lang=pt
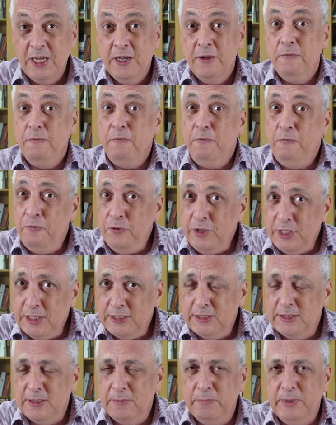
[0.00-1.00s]

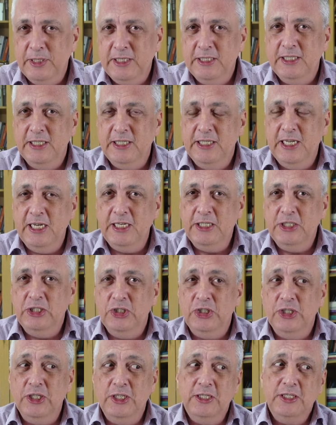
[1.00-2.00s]

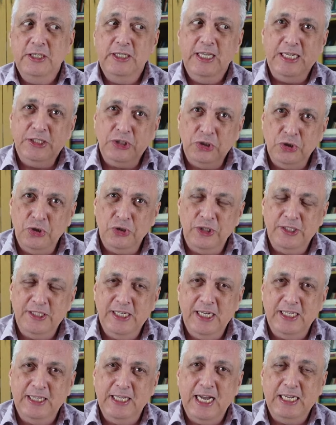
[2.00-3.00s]
vice-presidente da
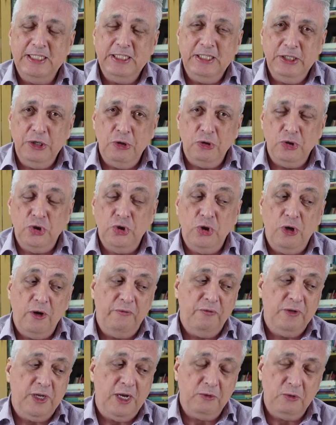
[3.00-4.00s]
Sociedade
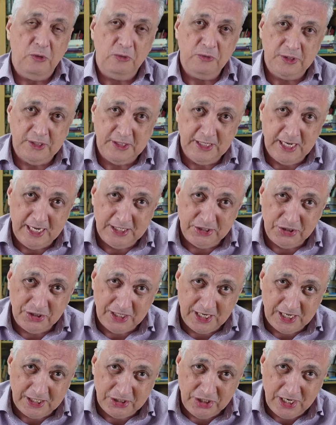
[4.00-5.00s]
Teosófica com sede
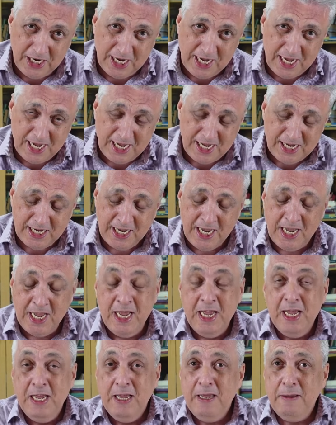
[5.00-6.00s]
em Adiar
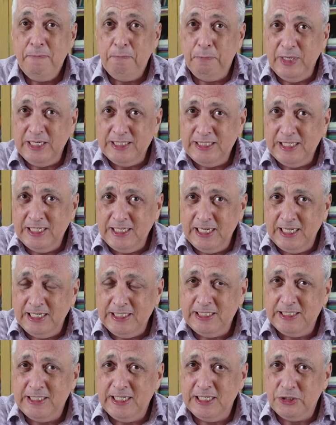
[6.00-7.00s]
e
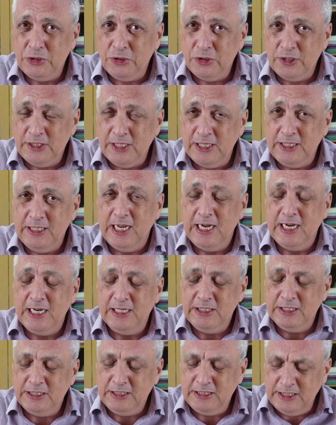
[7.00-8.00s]
presidente da
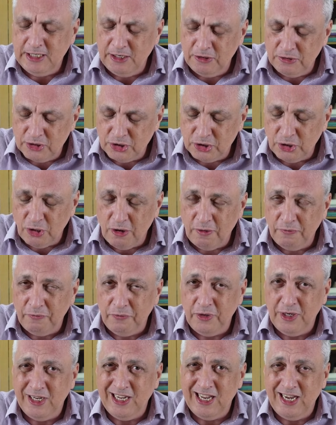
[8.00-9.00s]
Sociedade
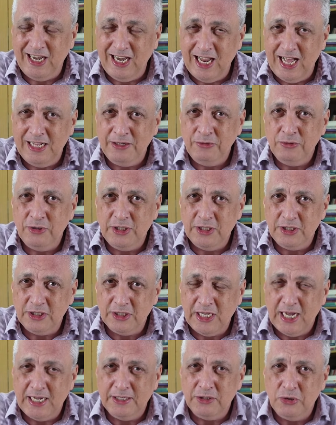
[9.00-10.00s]
Teosófica lá nos
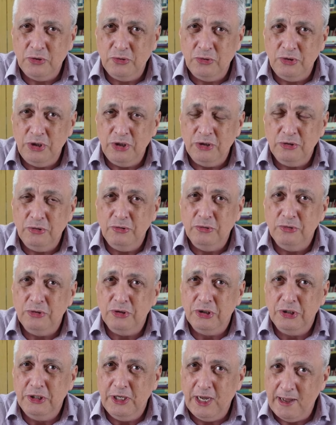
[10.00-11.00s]
Estados
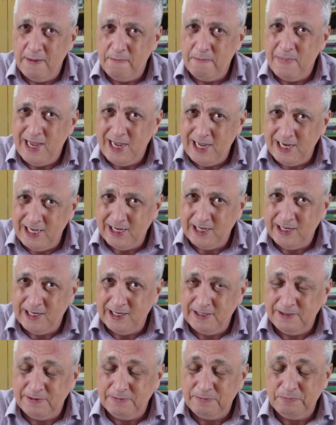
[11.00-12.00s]
Unidos da
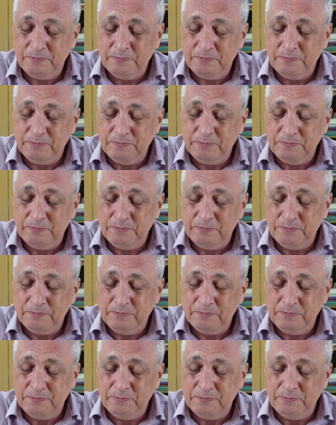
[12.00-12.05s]
América.